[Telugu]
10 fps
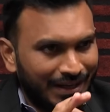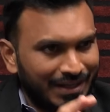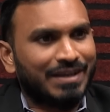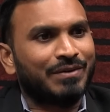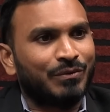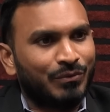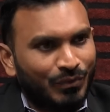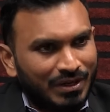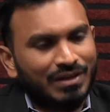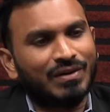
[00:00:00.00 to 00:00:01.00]
అంటే
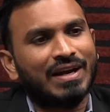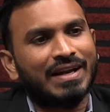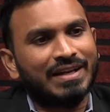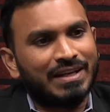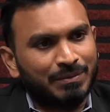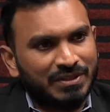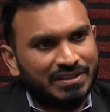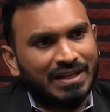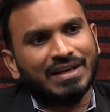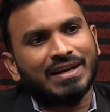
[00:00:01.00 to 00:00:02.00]
వనరులు కానీ లేకపోతే
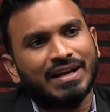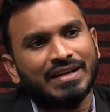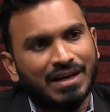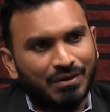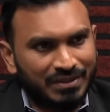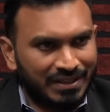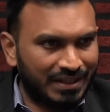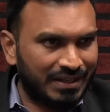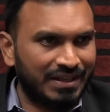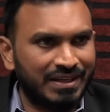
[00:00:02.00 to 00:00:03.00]
ధనం కానీ ఆవిడ
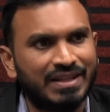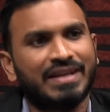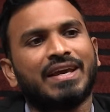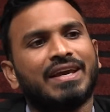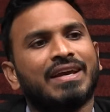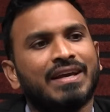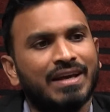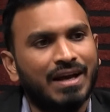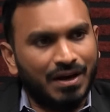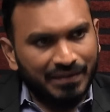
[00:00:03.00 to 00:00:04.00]
దగ్గర లేదనే
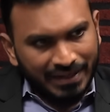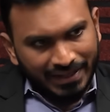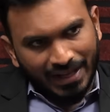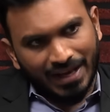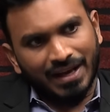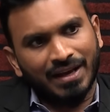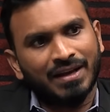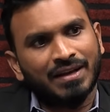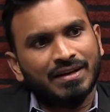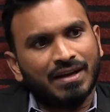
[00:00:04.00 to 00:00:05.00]
ఆవిడ ఇలా
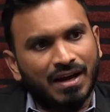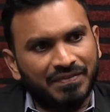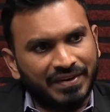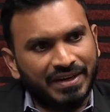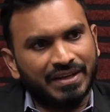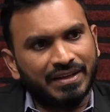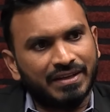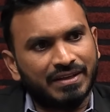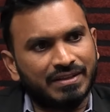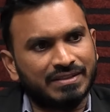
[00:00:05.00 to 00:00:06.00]
ఆఫర్ని
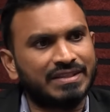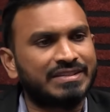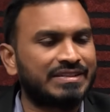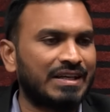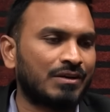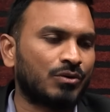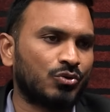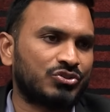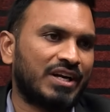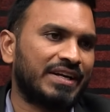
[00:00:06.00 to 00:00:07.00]
రిజెక్ట్
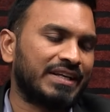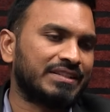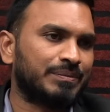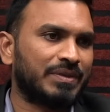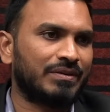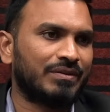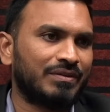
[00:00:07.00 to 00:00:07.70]
చేశారనుకోవచ్చా అంటే ఏం చెప్తారు